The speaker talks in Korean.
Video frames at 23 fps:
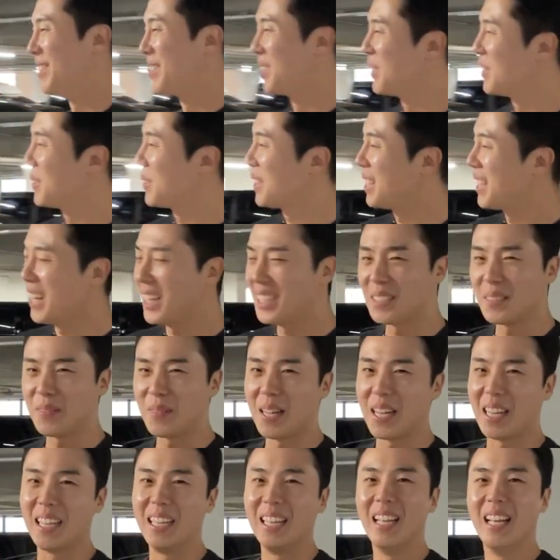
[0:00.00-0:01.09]
좋긴
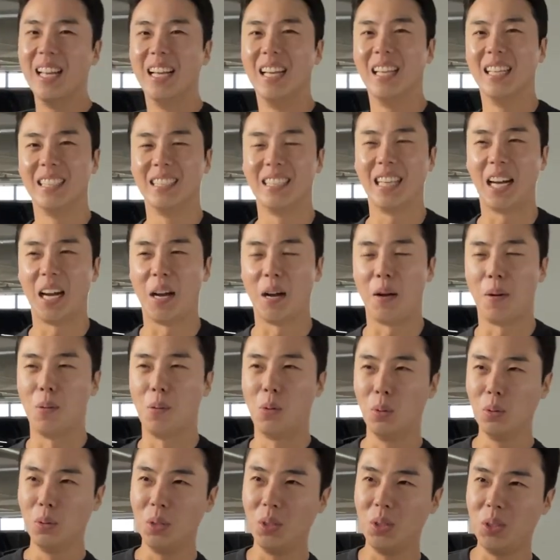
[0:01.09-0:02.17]
하지만 자
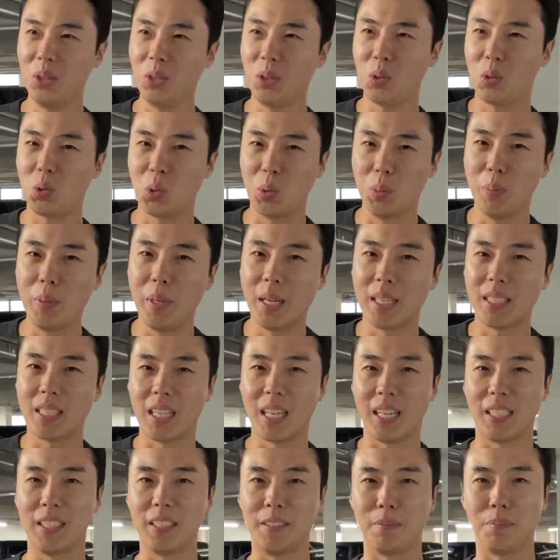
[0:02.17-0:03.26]
오늘 준비한
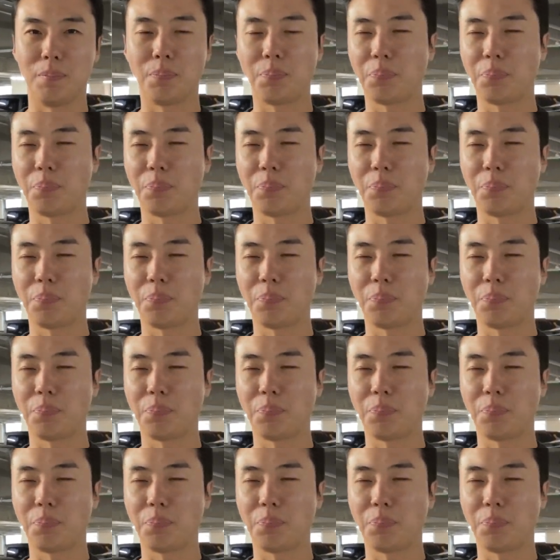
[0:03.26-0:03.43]
차량은